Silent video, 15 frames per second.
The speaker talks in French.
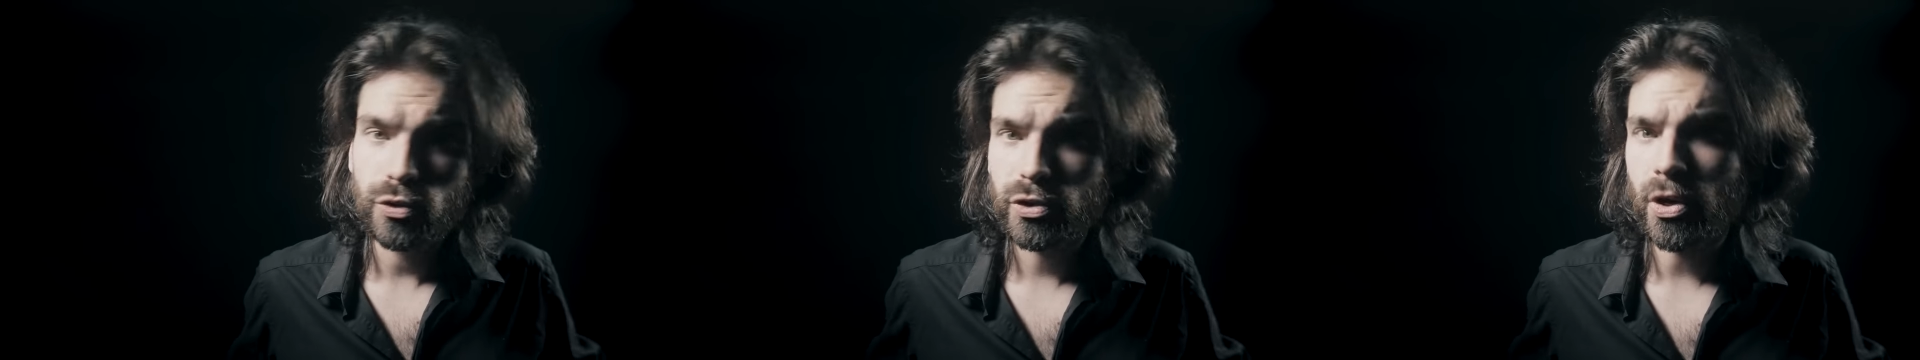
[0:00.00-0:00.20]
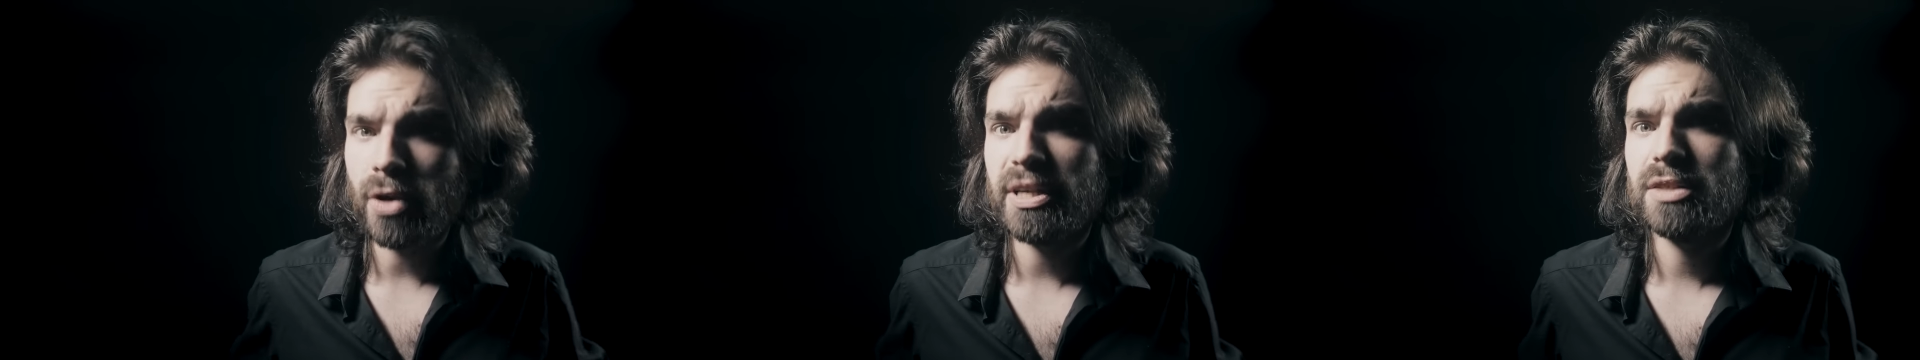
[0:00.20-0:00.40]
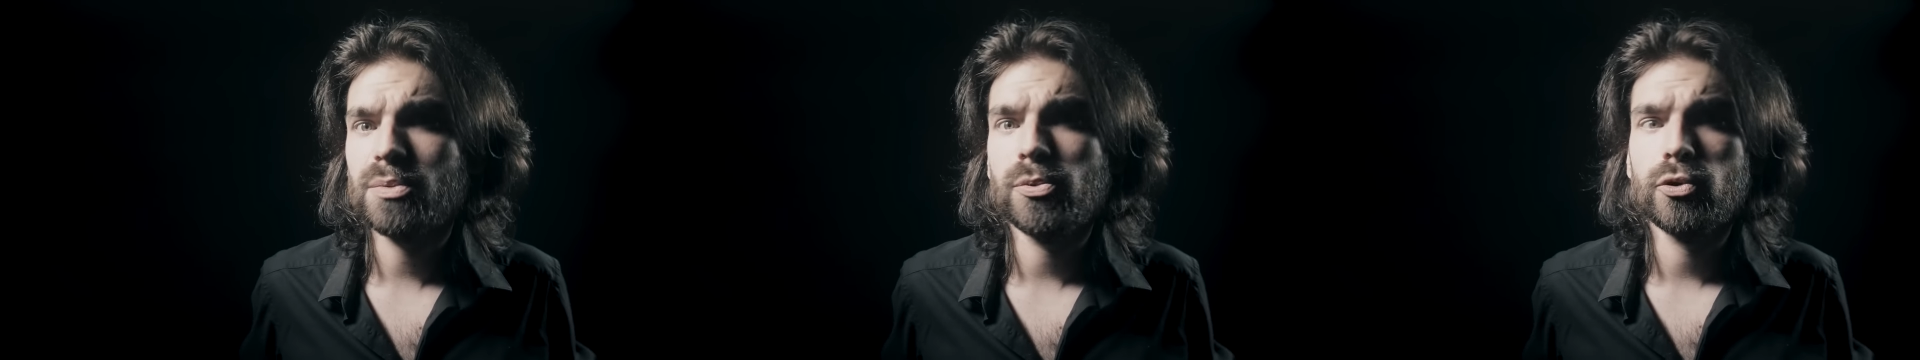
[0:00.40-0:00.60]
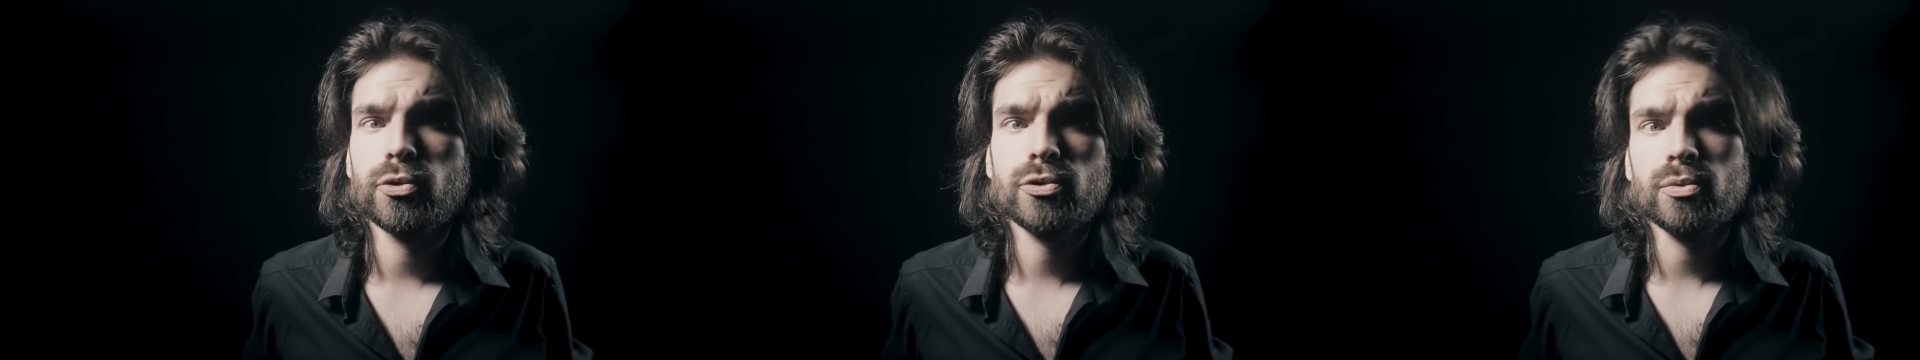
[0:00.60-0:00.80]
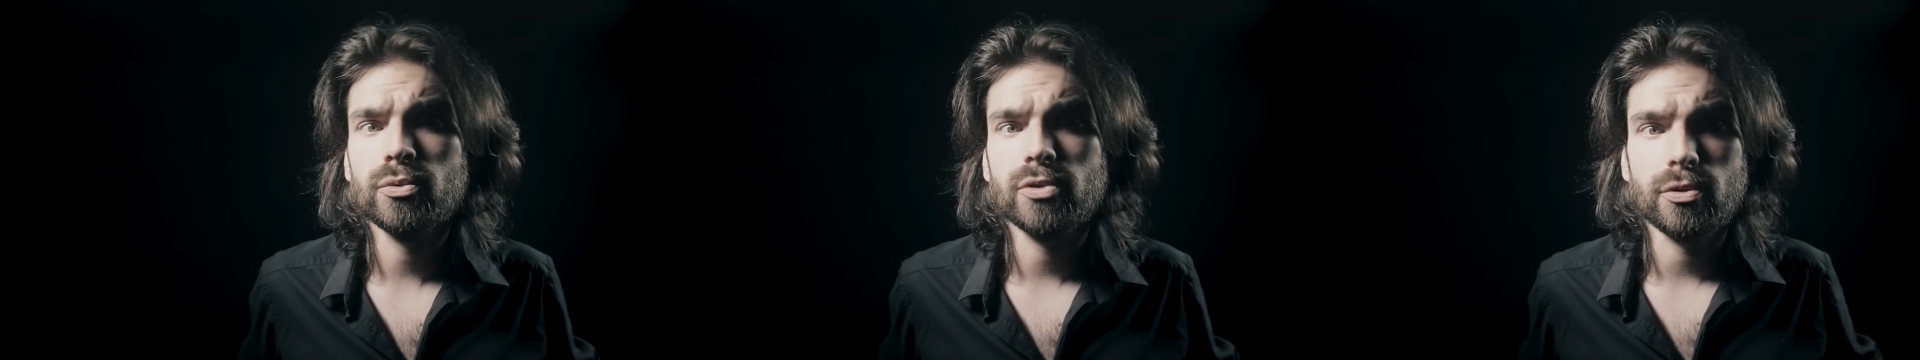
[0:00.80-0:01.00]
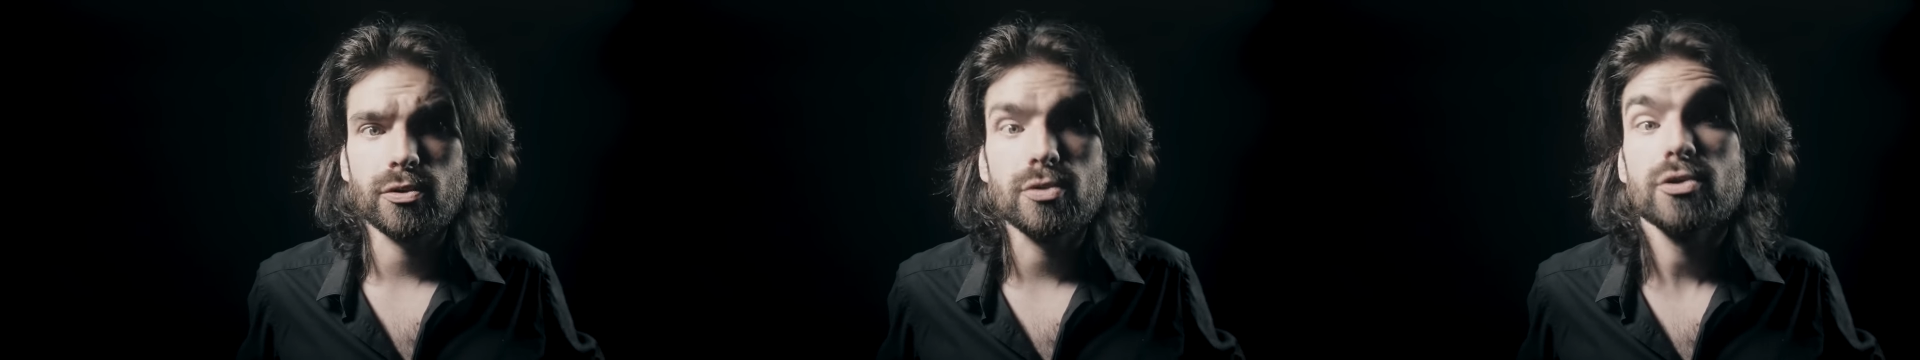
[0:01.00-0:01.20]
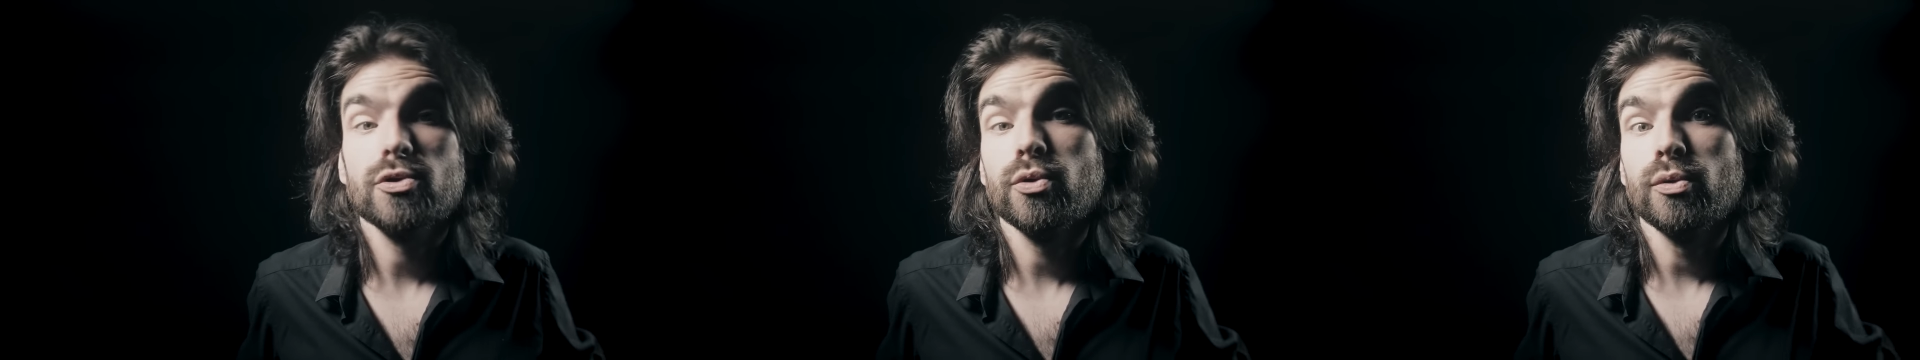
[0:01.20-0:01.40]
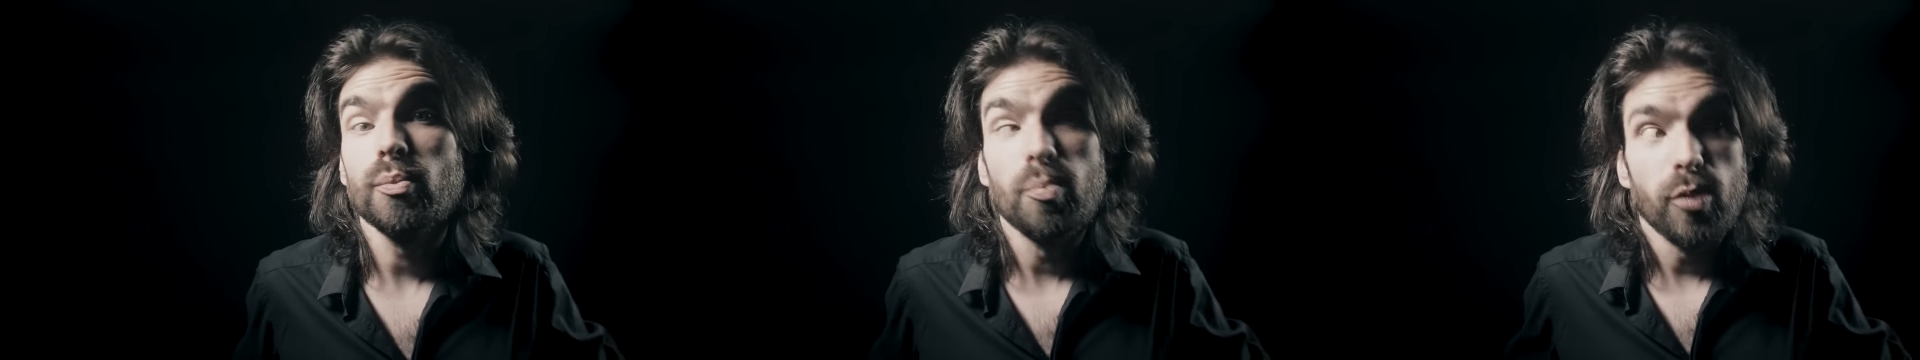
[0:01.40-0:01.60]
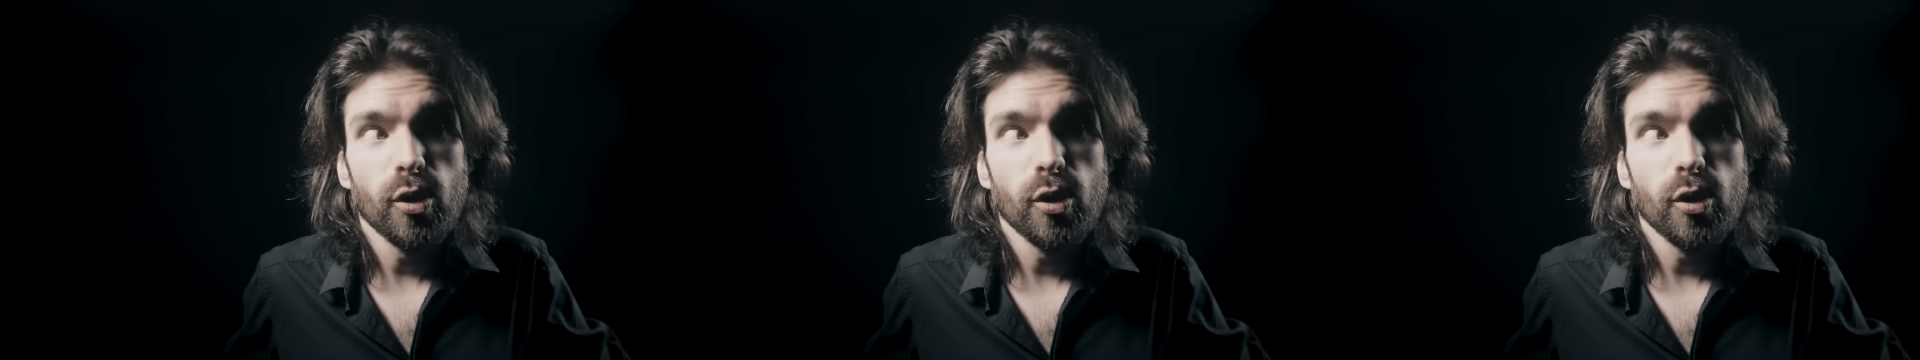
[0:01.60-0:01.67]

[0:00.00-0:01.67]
seule explosion dans une zone